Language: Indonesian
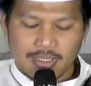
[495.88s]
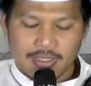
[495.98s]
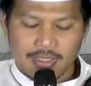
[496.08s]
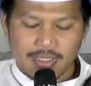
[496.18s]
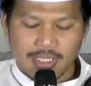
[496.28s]

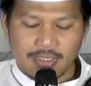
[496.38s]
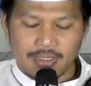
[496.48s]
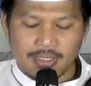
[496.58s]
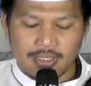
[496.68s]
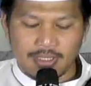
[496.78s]

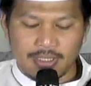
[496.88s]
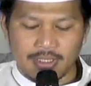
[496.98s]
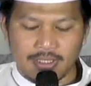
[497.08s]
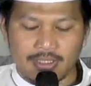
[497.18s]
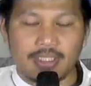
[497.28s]

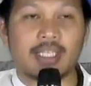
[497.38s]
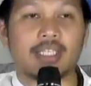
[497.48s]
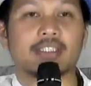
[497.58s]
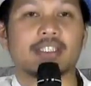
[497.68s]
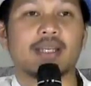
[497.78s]
Santri
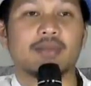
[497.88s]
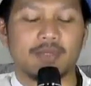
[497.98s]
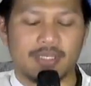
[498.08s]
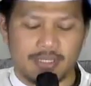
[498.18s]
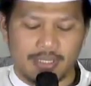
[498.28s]
tidak
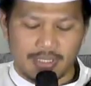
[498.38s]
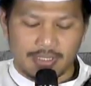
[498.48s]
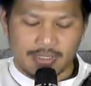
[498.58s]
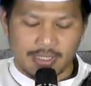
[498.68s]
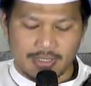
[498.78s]
sama
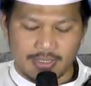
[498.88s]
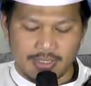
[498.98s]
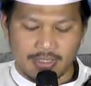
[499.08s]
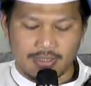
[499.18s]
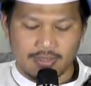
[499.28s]
dengan
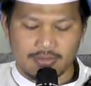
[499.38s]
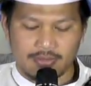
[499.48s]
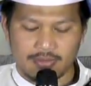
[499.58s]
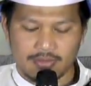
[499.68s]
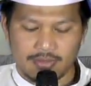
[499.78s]
santri.
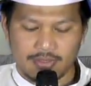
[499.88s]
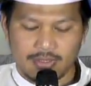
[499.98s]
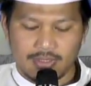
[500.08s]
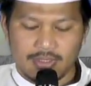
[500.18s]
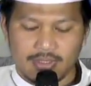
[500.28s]

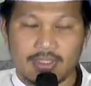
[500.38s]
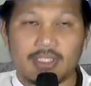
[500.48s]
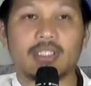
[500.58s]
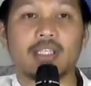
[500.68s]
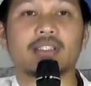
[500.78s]

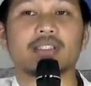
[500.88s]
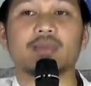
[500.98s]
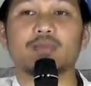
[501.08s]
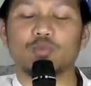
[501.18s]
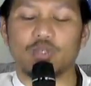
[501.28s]
Tidak
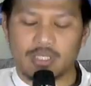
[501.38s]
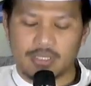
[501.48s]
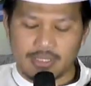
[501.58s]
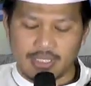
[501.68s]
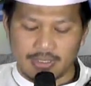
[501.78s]

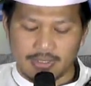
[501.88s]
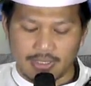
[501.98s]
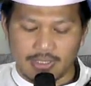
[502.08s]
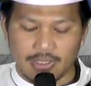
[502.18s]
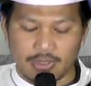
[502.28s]
semua
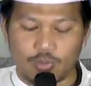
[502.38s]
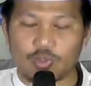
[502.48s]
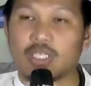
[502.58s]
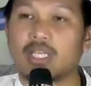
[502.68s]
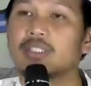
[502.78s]
santri
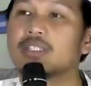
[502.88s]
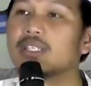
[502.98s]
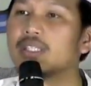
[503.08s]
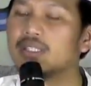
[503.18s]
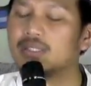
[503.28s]
itu
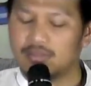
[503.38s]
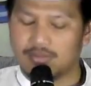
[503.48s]
santri.